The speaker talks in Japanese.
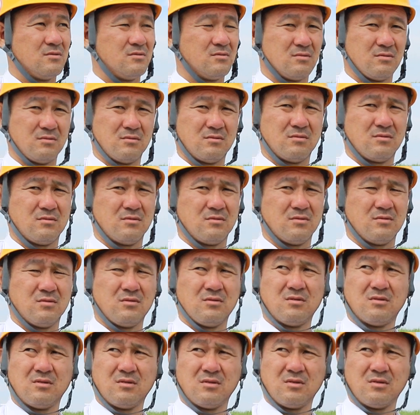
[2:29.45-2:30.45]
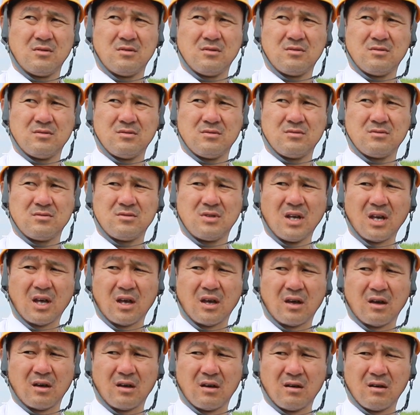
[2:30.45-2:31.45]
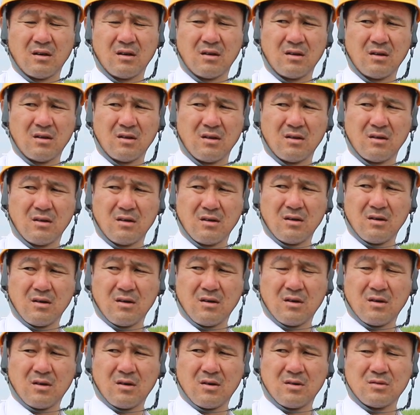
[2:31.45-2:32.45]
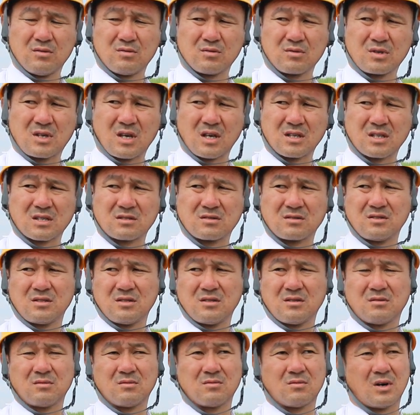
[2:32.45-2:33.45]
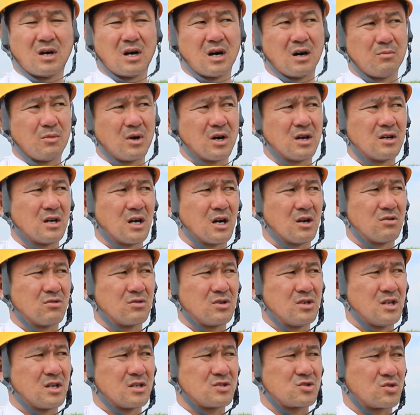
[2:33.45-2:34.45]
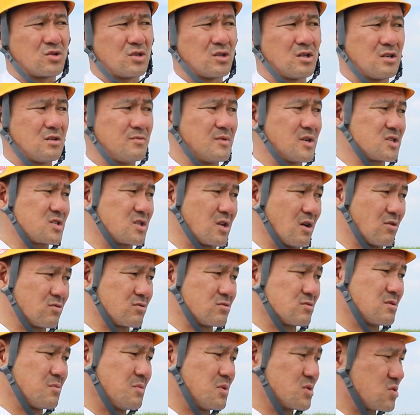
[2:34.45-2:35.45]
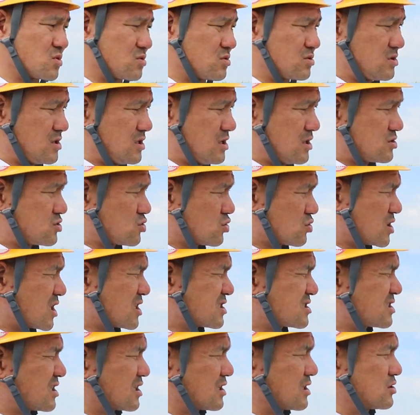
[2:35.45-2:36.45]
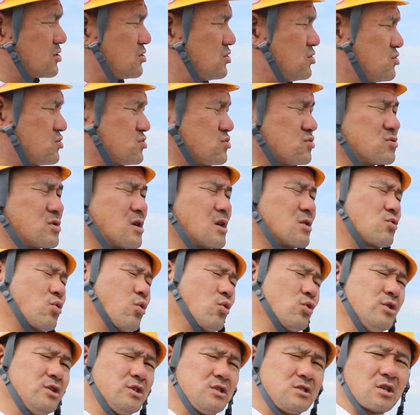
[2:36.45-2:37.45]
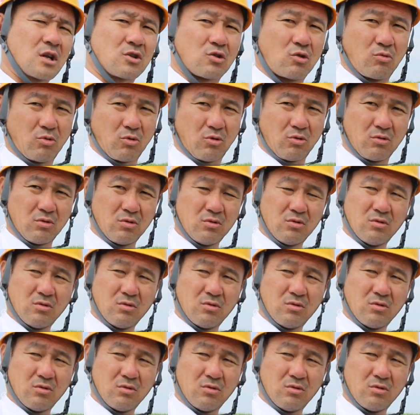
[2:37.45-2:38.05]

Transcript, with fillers: うんで警察にあ、まあの履歴書出てきましたよ」で、まあ、その履歴書確かね九州から取りに来たと思う